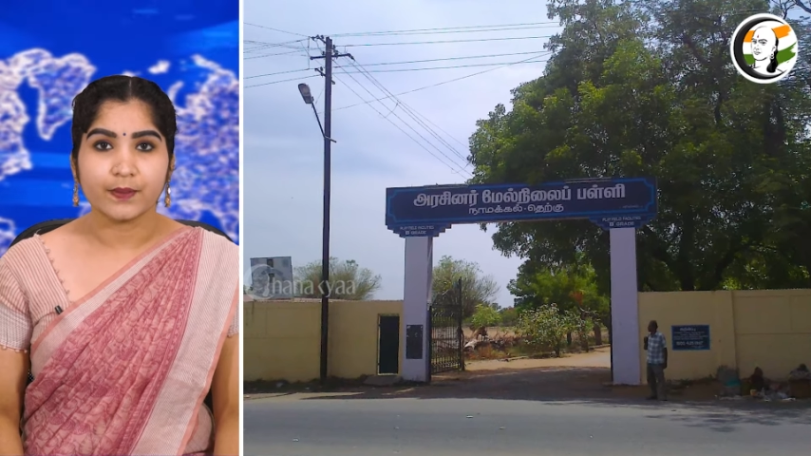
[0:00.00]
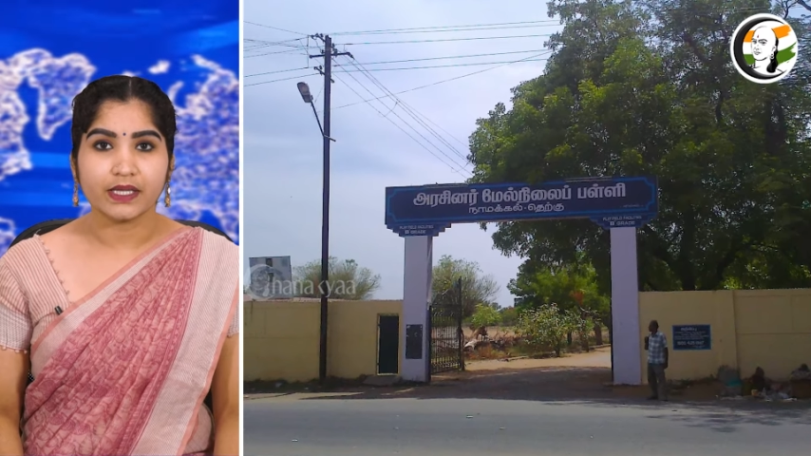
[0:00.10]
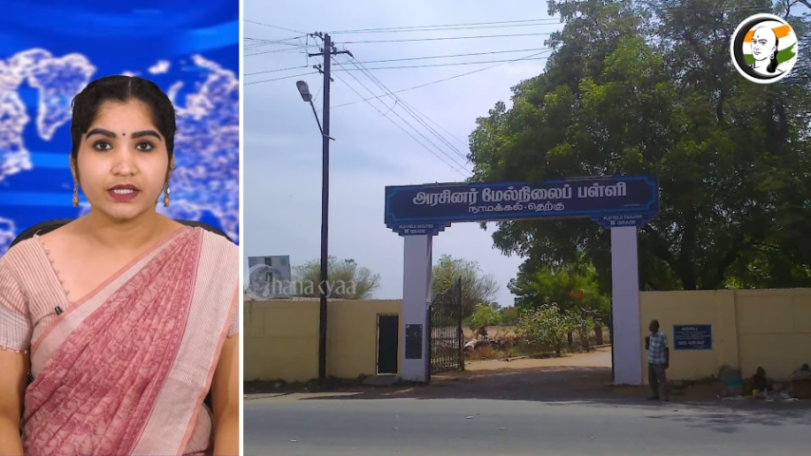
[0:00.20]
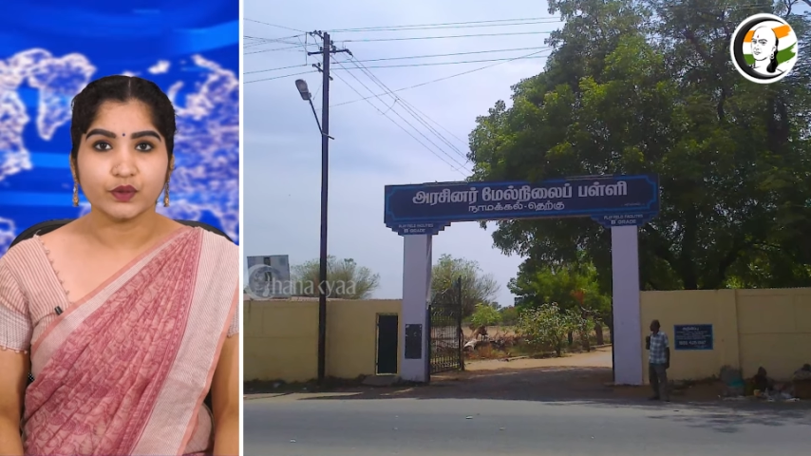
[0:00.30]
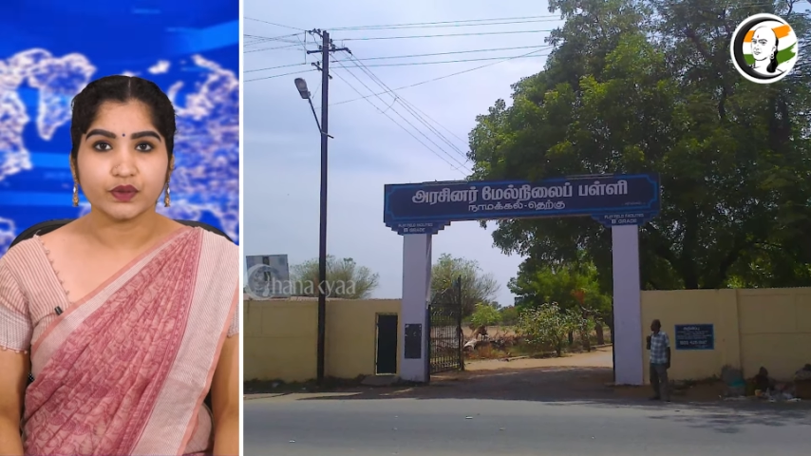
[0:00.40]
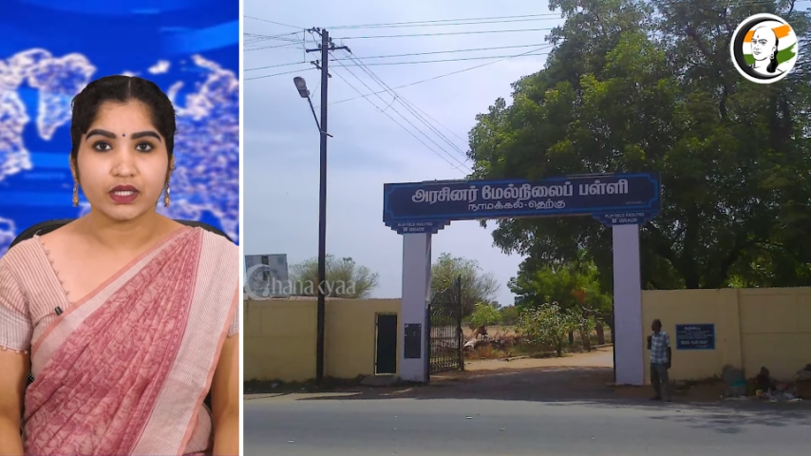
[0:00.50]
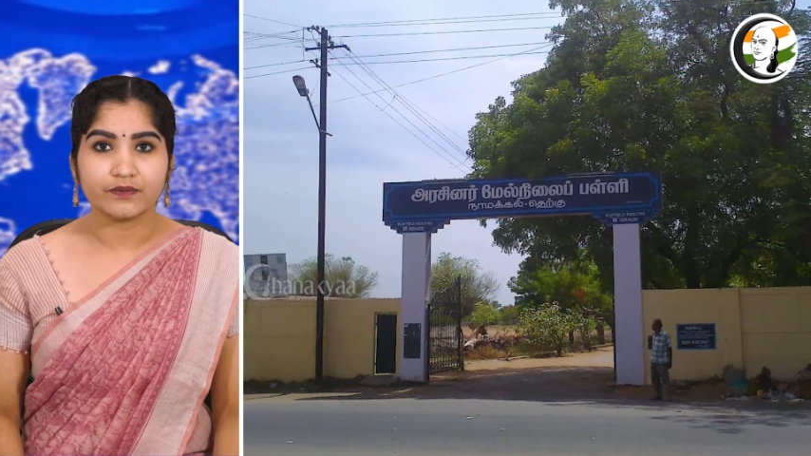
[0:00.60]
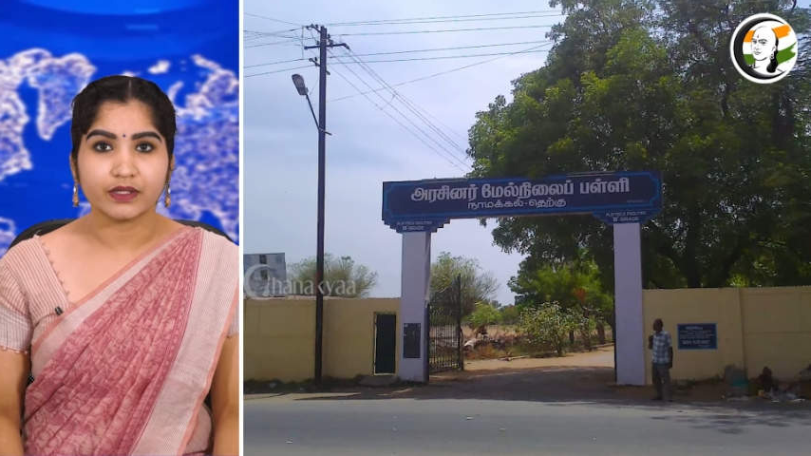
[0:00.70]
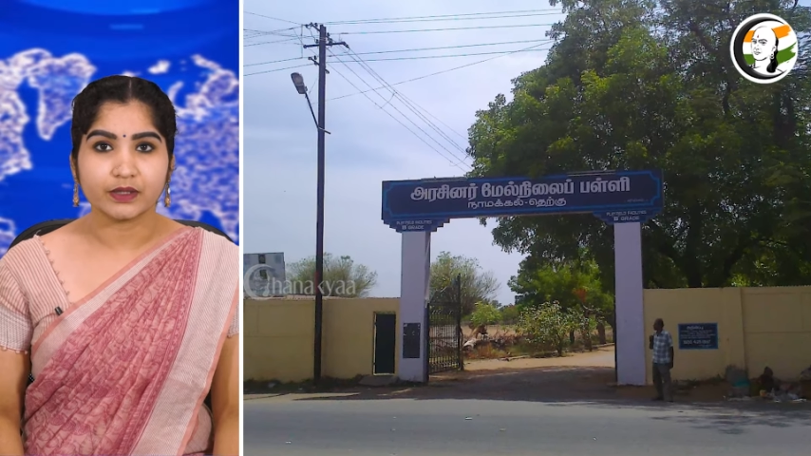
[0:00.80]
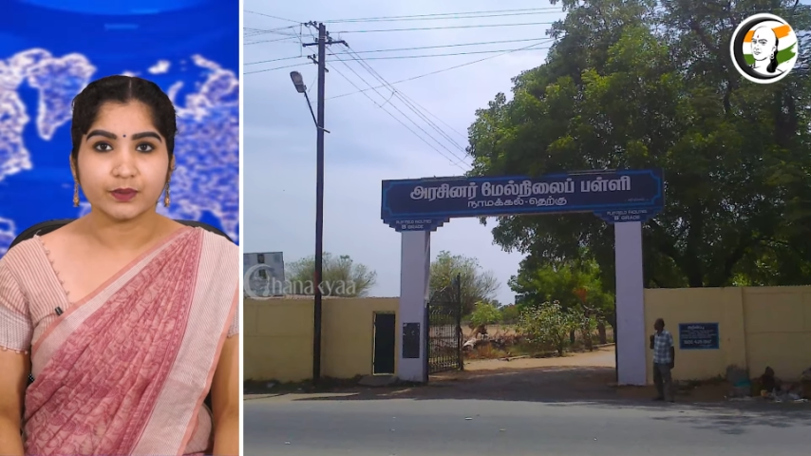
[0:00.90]

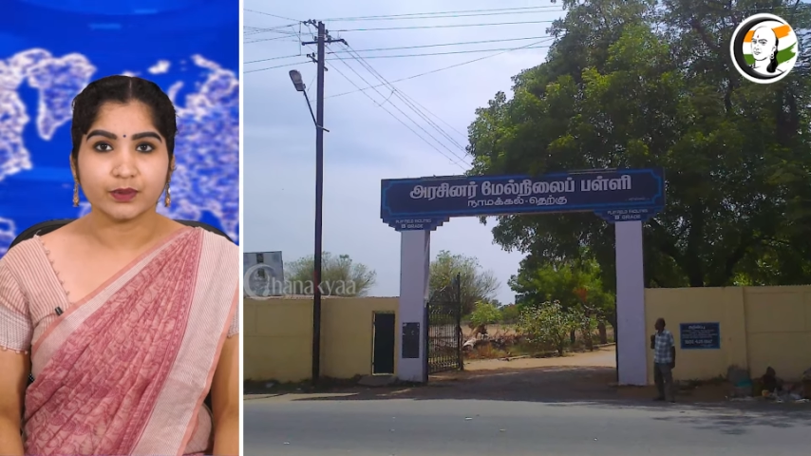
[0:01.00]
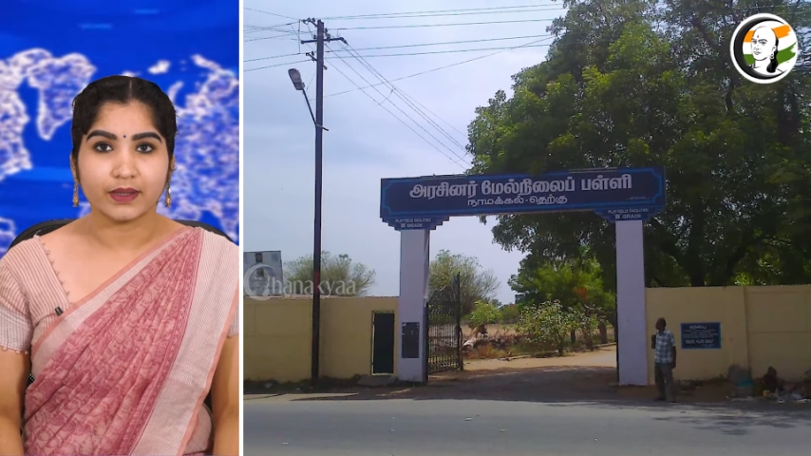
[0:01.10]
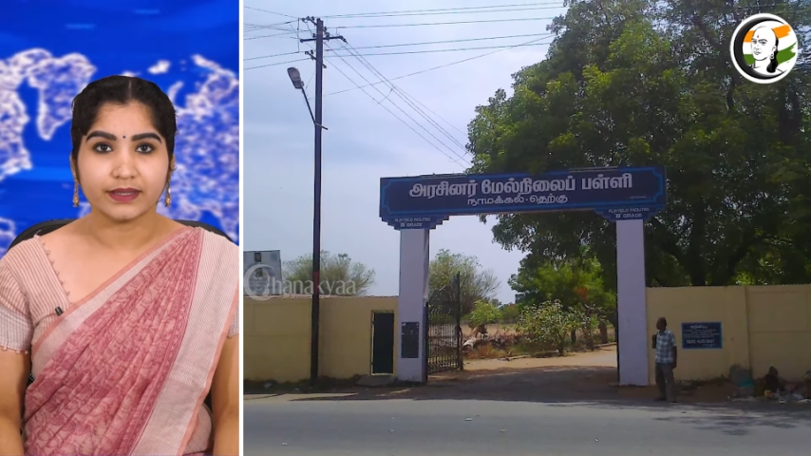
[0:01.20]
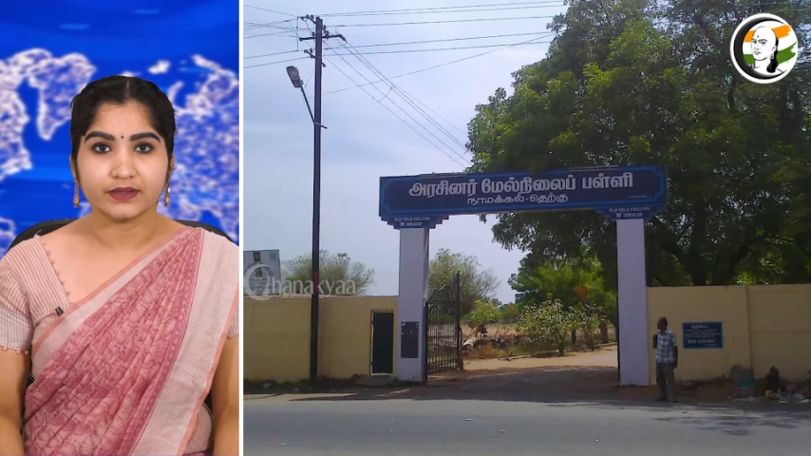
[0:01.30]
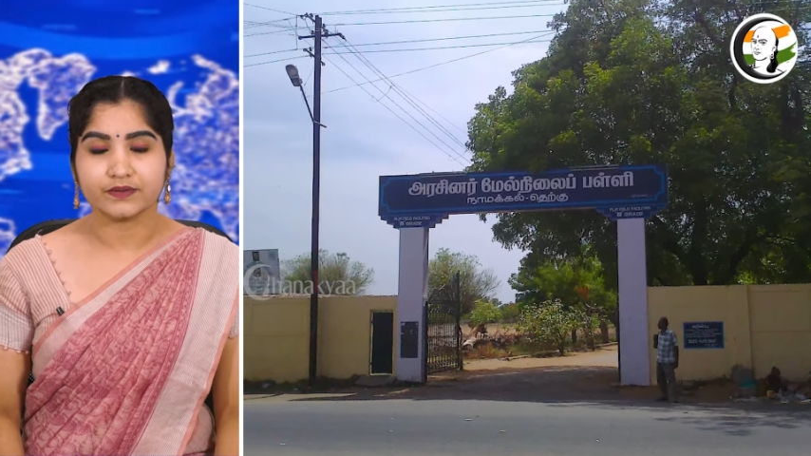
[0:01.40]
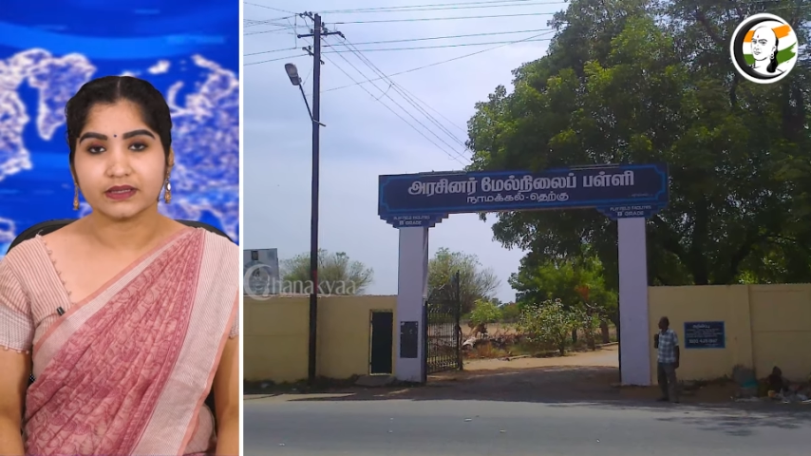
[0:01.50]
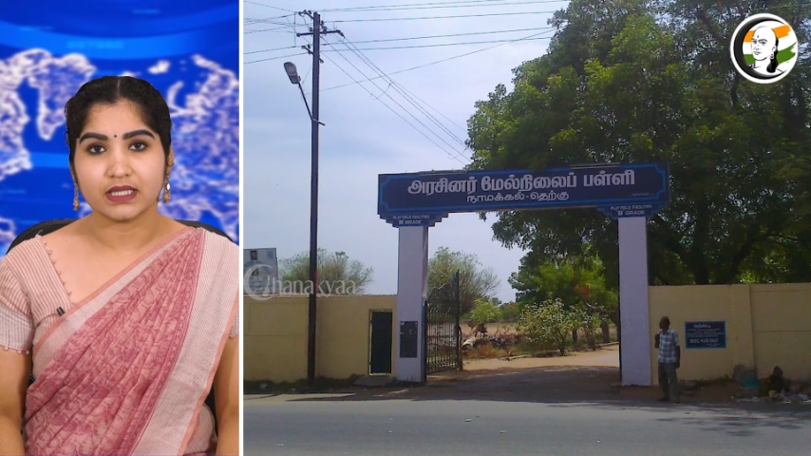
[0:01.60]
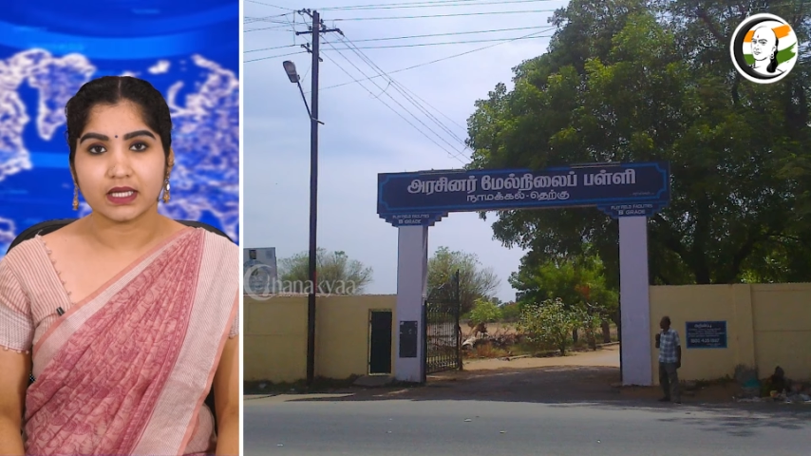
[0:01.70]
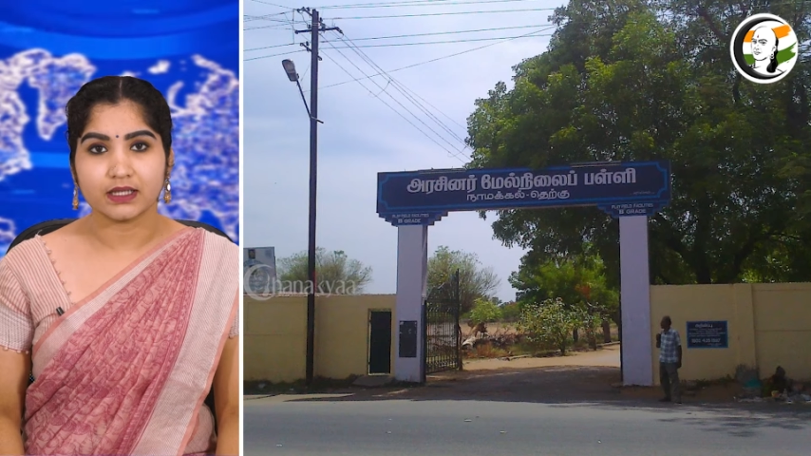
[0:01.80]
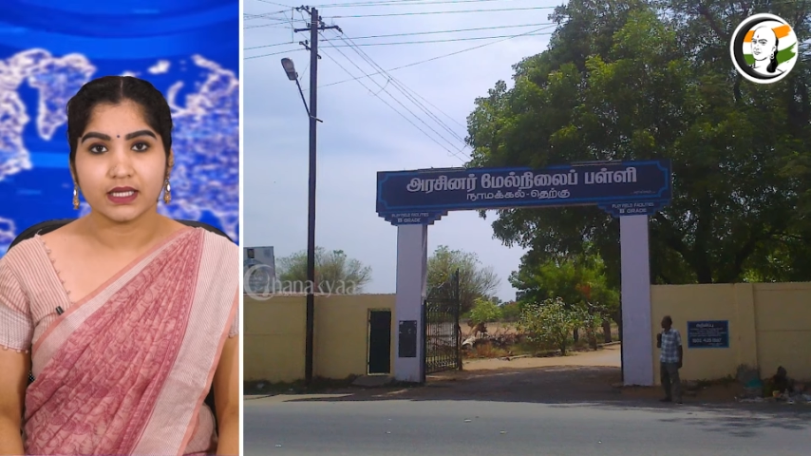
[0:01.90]
பதினொன்றாம் வகுப்பு படித்து
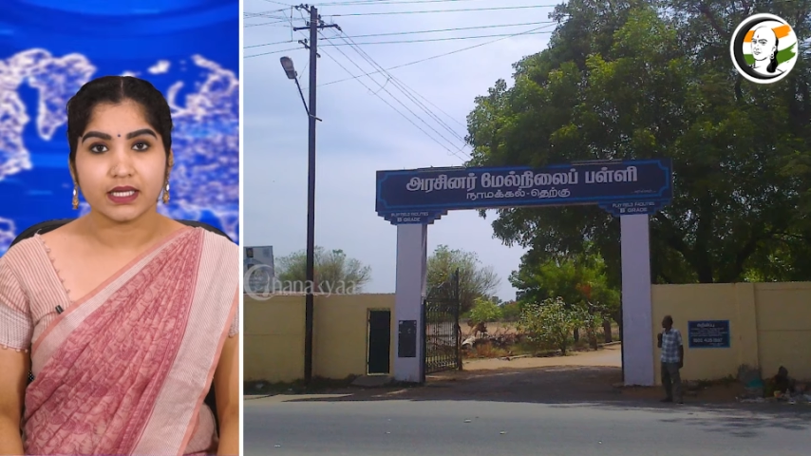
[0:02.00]
வந்தான்